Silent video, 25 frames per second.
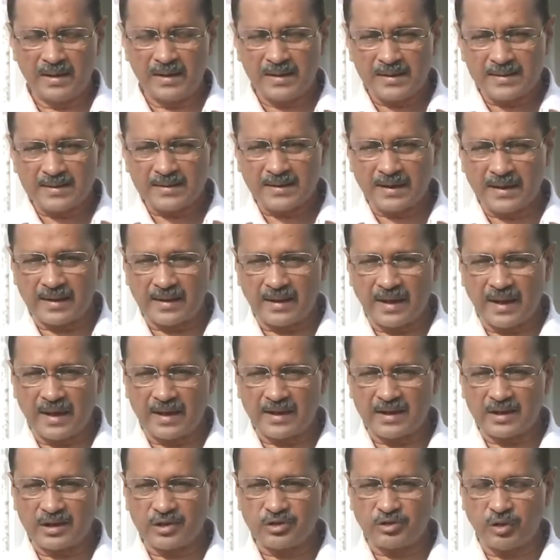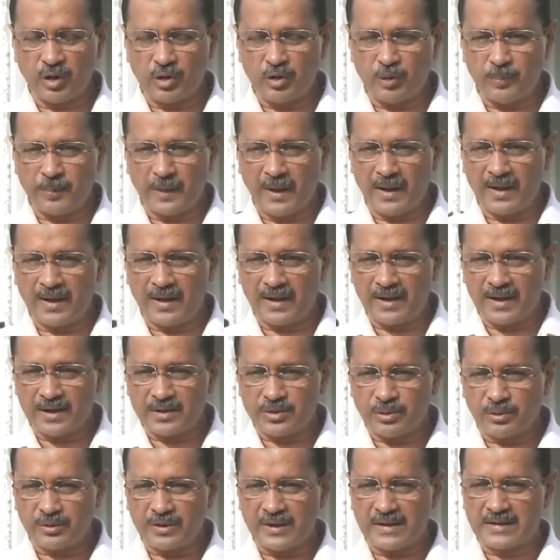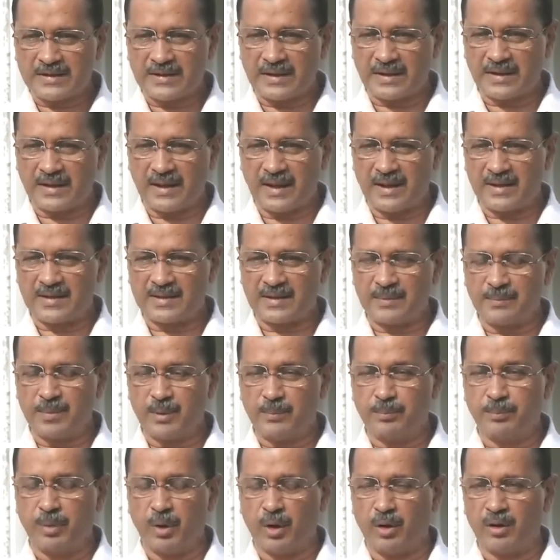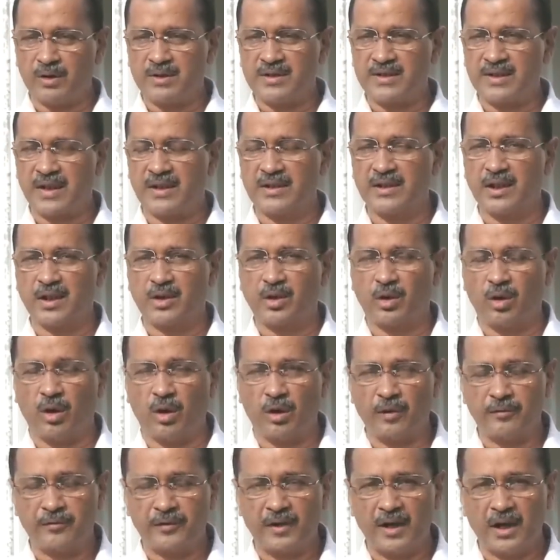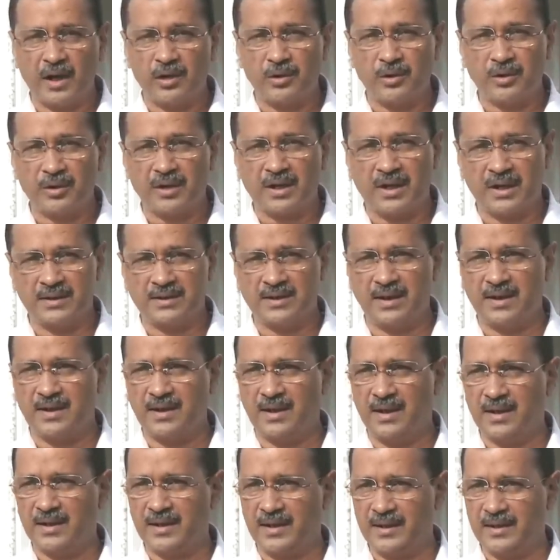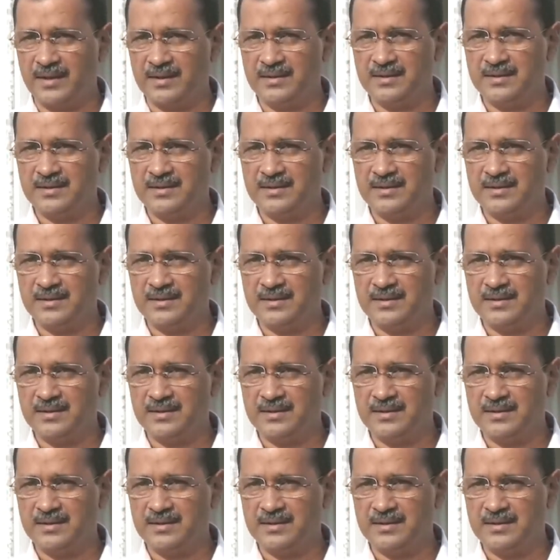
इस सरकार का स्वरूप अंग्रेज़ों की सरकार से भी बहुत ज़्यादा खौफनाक और ख़तरनाक है